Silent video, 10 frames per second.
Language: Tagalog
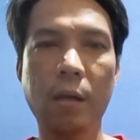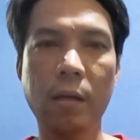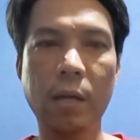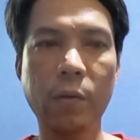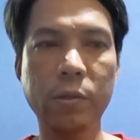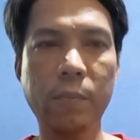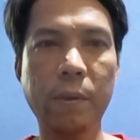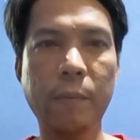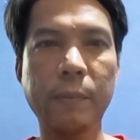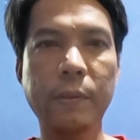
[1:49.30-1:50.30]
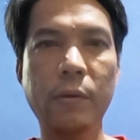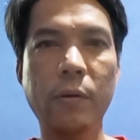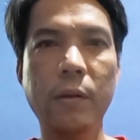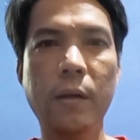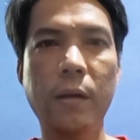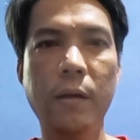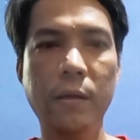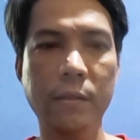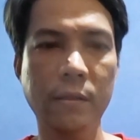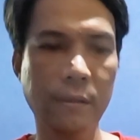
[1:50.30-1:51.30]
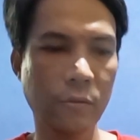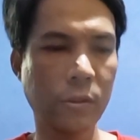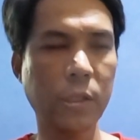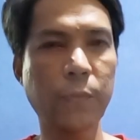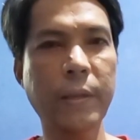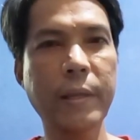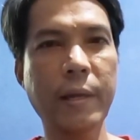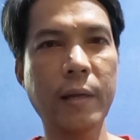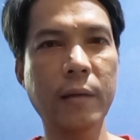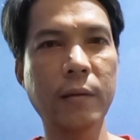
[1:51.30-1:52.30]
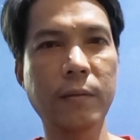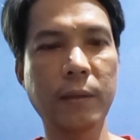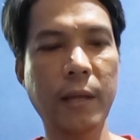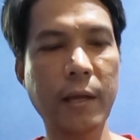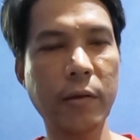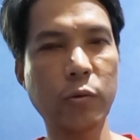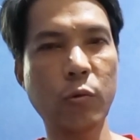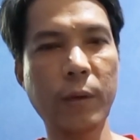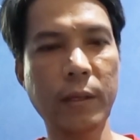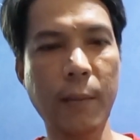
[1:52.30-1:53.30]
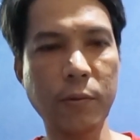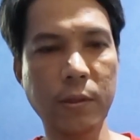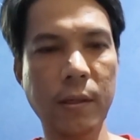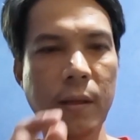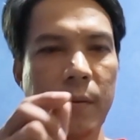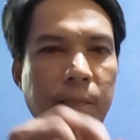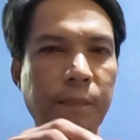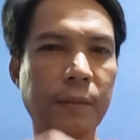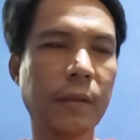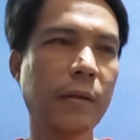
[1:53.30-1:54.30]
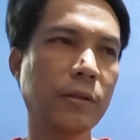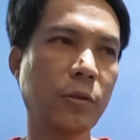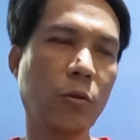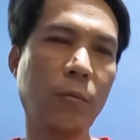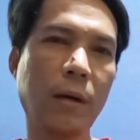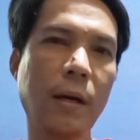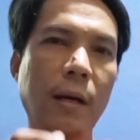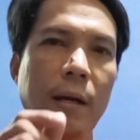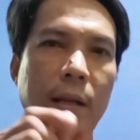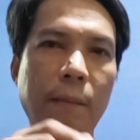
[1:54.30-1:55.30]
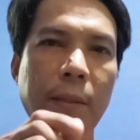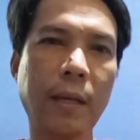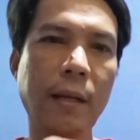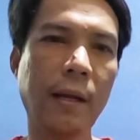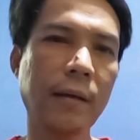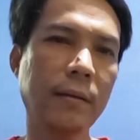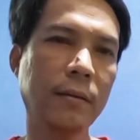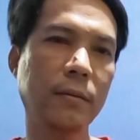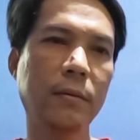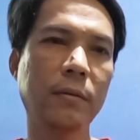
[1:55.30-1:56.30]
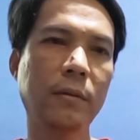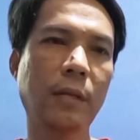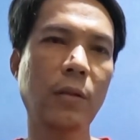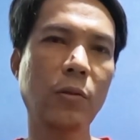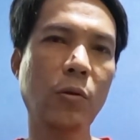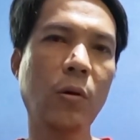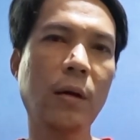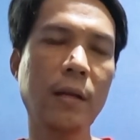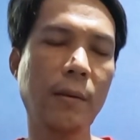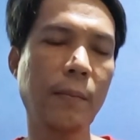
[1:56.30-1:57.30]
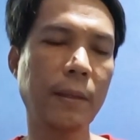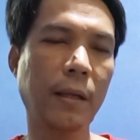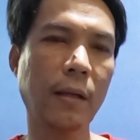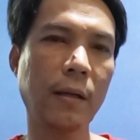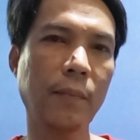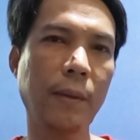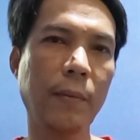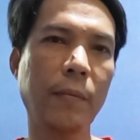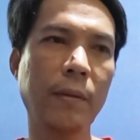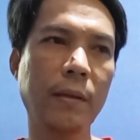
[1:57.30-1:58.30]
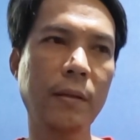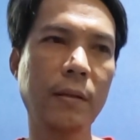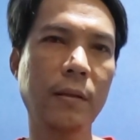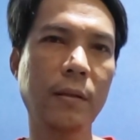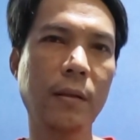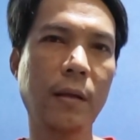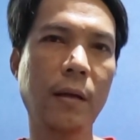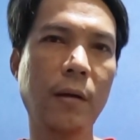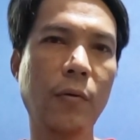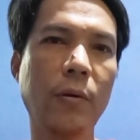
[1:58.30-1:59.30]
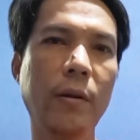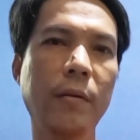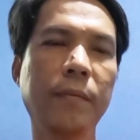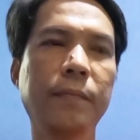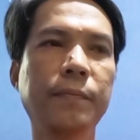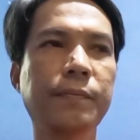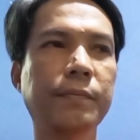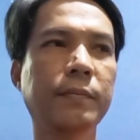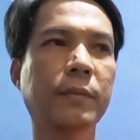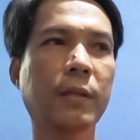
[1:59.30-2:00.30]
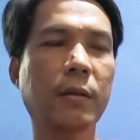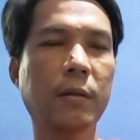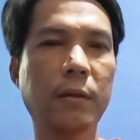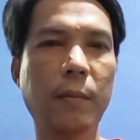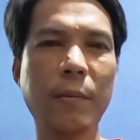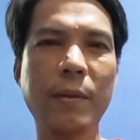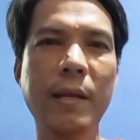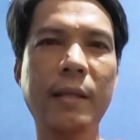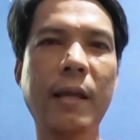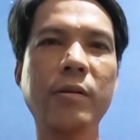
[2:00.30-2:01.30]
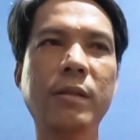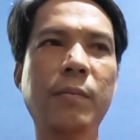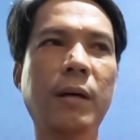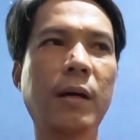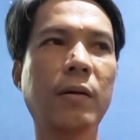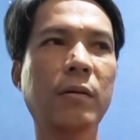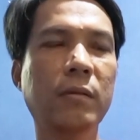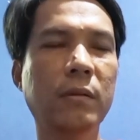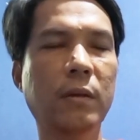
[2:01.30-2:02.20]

Ang gagawin sa peppermint oil, uh, sa sprayer, maglagay ka ng tubig, tapos si siguro mga ilang patak lang, tatlo hanggang limang patak ng peppermint uh, oil. Nabibili yata yun sa mga ano,